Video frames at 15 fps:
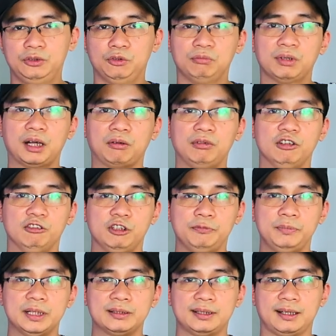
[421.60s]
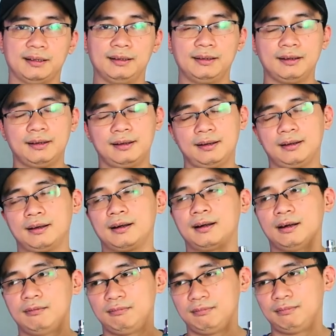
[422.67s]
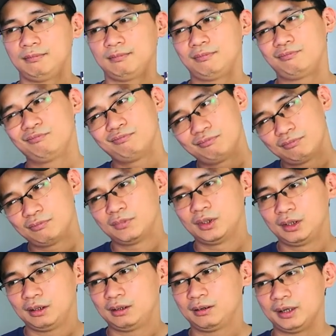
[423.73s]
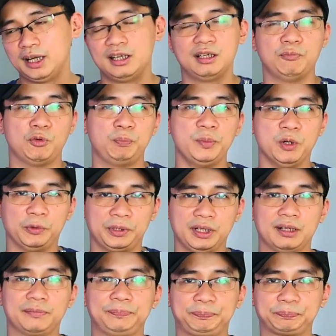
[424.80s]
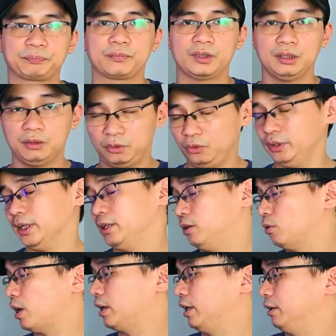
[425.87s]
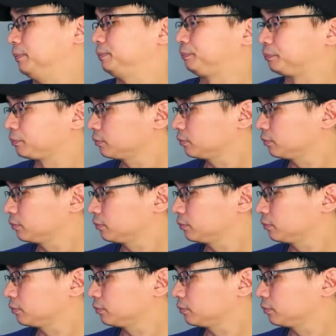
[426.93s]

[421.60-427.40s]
thì chúng ta cũng đều nên biết rằng không đây là một biểu tượng của nhà nước hoa này